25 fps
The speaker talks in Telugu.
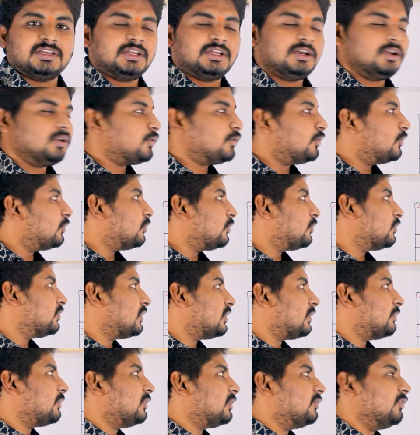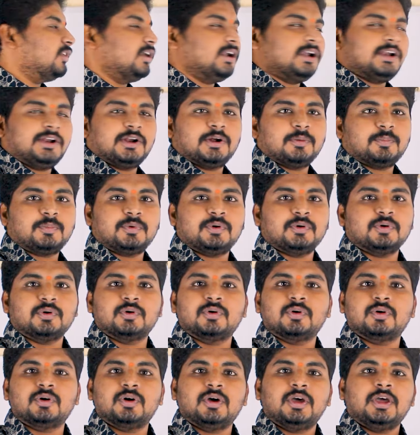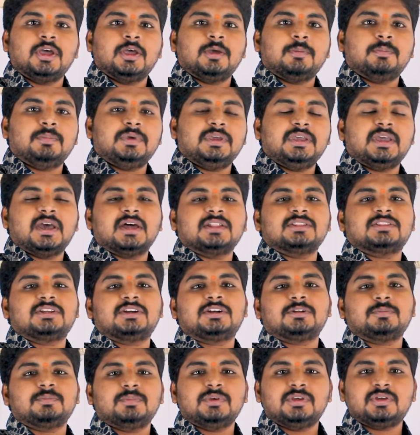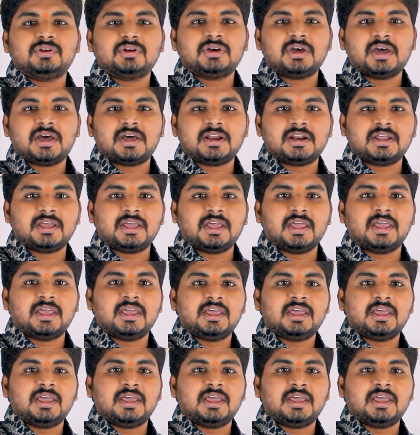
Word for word: ఇల్లు కొనుక్కుందామని వెళ్ళినప్పుడు మీ అంతట మీరుగానే